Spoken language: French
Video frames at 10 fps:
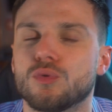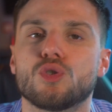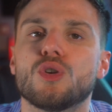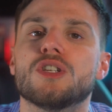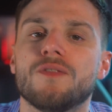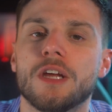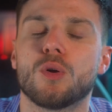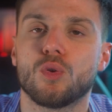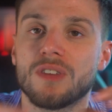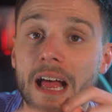Donc je te laisse deviner
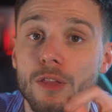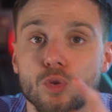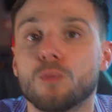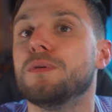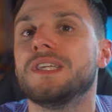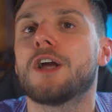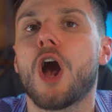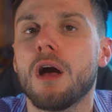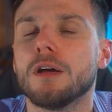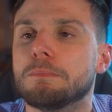que ça, dans ton petit
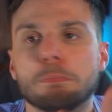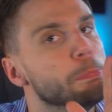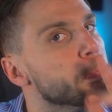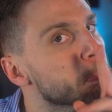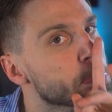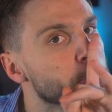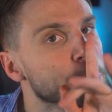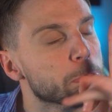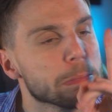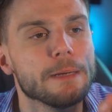corps,
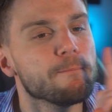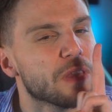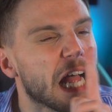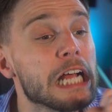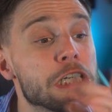ah,